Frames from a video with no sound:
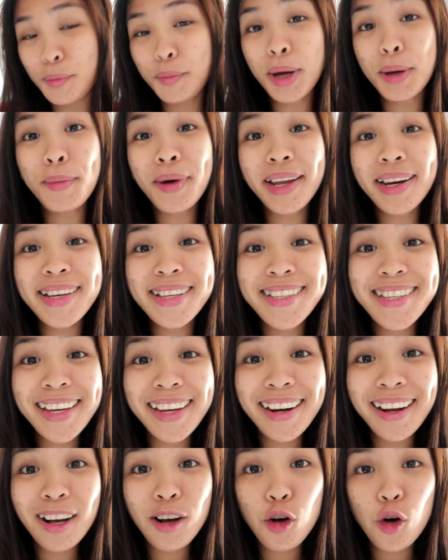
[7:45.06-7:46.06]
May manager
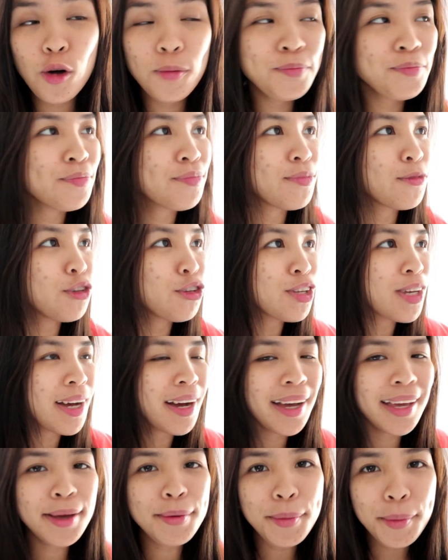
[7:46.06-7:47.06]
ako. Doon
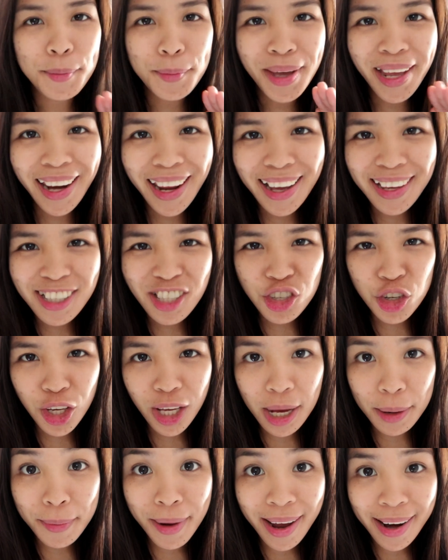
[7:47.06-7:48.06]
ka kay Mary Anjoy
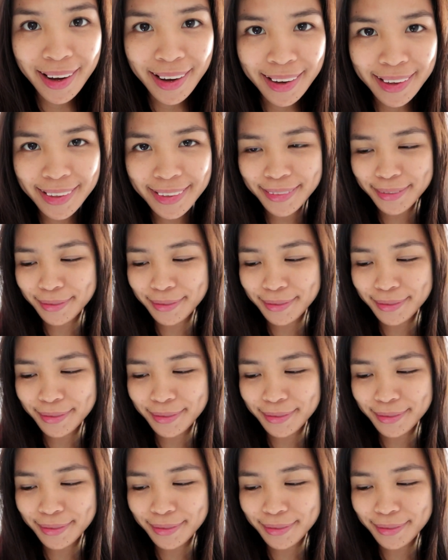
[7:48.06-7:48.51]
Cabanig.